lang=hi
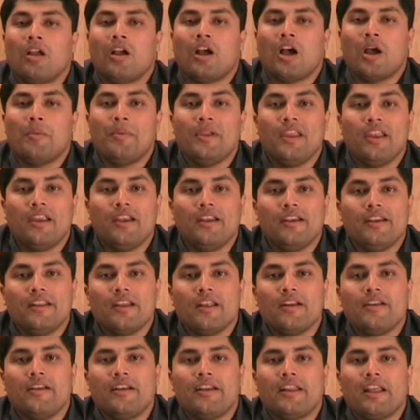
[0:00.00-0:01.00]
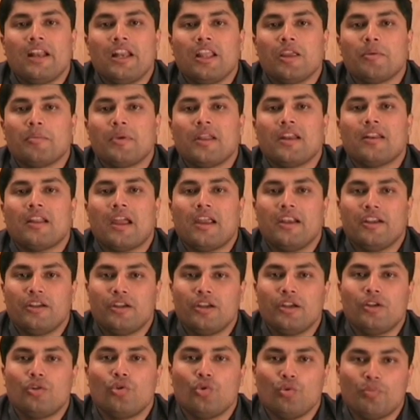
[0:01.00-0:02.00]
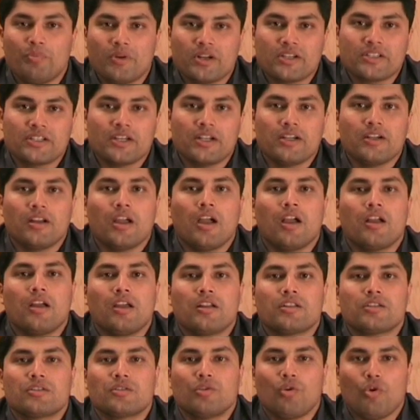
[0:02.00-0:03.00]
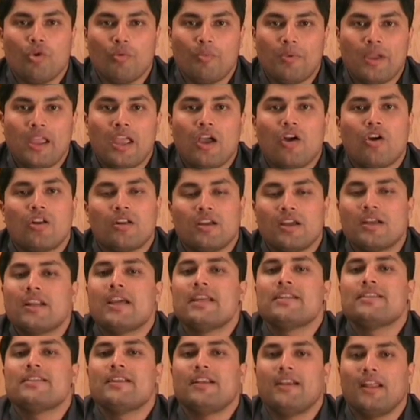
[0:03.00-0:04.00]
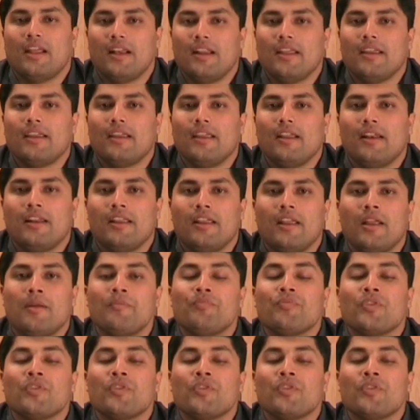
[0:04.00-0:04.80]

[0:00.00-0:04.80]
अभी इंडियन रिटेलिंग में 92 परसेंट अगर स्कोप है ऑर्गेनाइज रिटेलिंग के लिए